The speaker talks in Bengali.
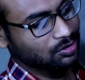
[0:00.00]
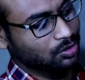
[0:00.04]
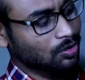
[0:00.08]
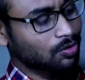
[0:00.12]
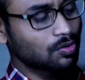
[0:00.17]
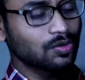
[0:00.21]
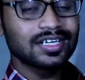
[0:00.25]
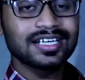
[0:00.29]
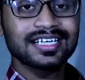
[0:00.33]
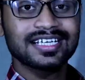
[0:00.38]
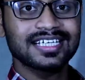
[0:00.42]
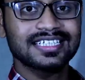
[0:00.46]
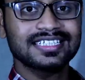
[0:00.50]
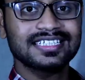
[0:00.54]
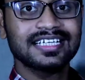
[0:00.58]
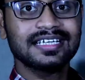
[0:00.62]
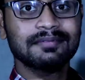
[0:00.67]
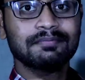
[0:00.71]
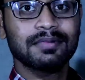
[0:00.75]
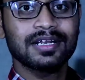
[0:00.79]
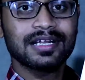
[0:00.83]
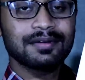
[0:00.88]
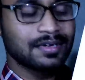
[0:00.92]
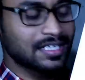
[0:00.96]
সকলের কাছে
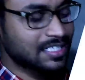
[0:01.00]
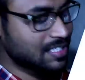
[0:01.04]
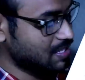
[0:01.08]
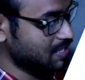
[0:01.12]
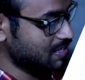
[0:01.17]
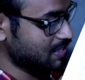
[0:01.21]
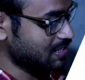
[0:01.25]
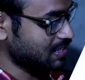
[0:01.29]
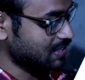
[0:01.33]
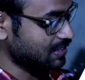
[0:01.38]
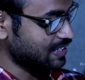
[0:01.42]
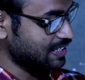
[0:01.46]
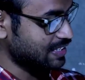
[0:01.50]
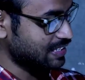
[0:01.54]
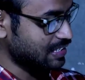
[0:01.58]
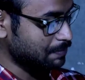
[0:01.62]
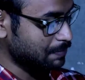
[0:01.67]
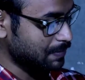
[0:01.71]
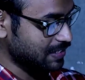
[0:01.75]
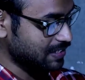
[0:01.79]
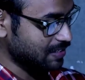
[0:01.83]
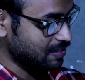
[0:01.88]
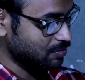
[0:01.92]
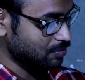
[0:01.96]
এই প্লে বাটনের সাথে
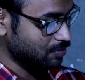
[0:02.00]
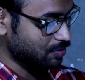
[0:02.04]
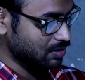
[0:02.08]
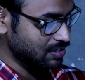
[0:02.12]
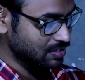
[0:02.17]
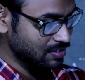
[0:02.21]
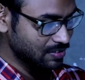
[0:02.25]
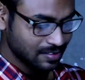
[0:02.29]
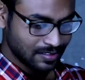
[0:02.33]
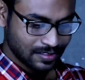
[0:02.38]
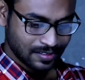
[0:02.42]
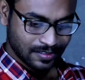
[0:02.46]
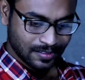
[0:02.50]
এটা পাঠানো হয়